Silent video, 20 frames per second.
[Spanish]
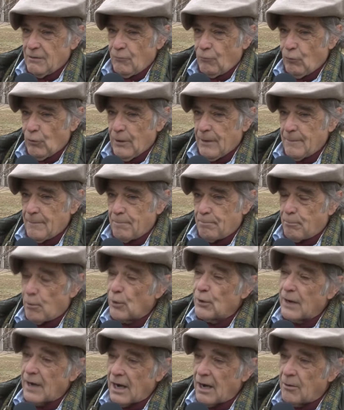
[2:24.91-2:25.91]
fue
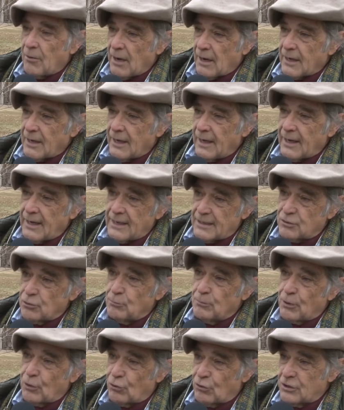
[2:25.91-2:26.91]
poner la vaca en esos
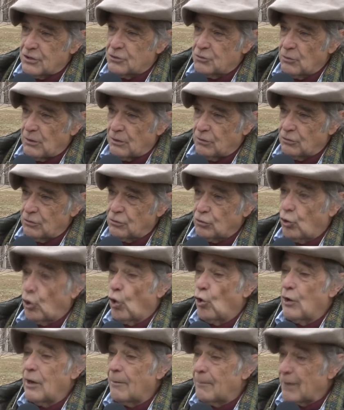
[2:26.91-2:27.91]
mejores suelos,
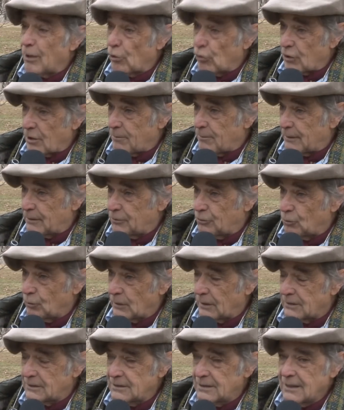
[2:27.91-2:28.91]
con las mejores
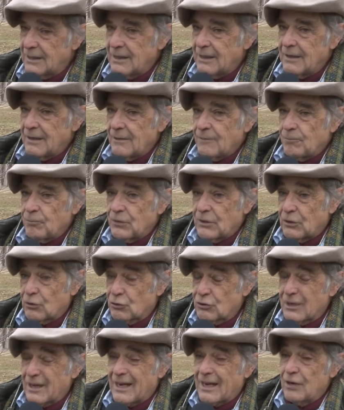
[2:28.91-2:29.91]
pasturas.
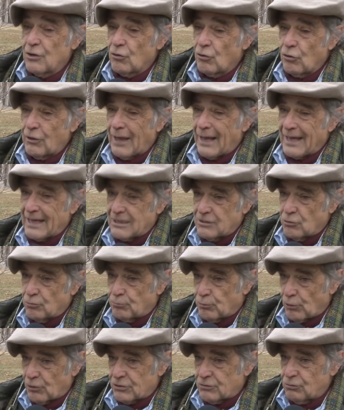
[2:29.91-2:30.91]
Entonces, ¿qué nos da eso
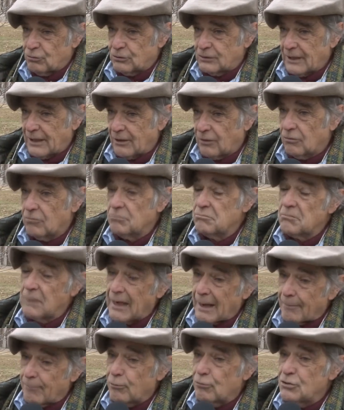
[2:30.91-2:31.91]
por resultado?
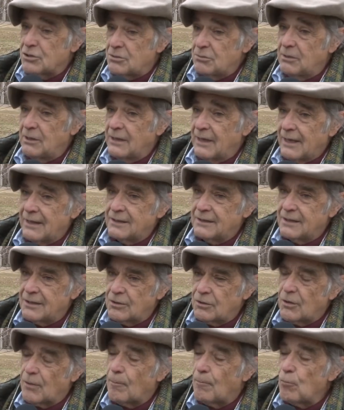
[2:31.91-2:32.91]
La posibilidad de
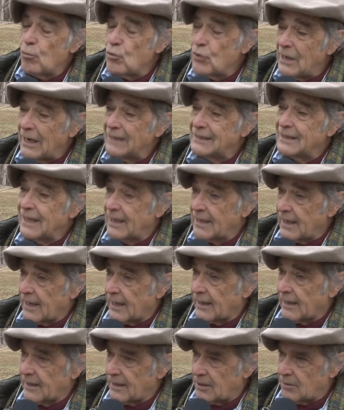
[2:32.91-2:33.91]
tener una muy alta
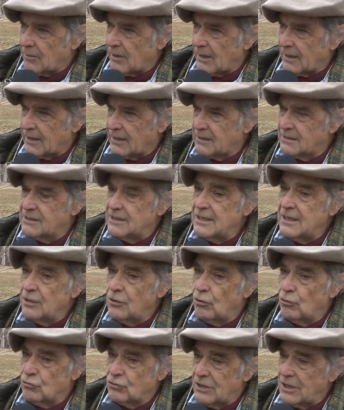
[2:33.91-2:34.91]
carga de vacas,
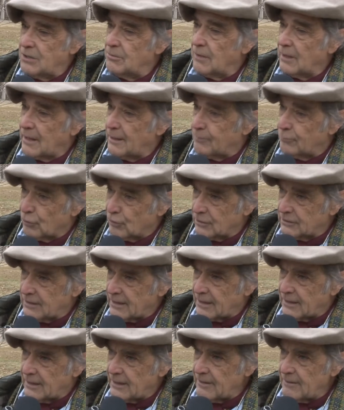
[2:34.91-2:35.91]
5 o 6 vacas por
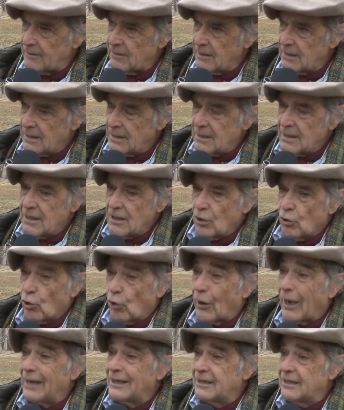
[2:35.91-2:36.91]
hectárea,
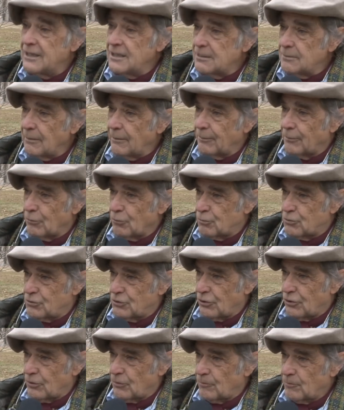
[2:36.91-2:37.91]
con altísima
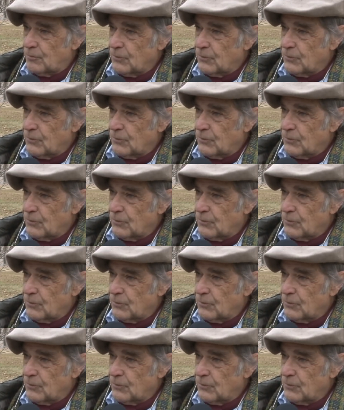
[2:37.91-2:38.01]
producción.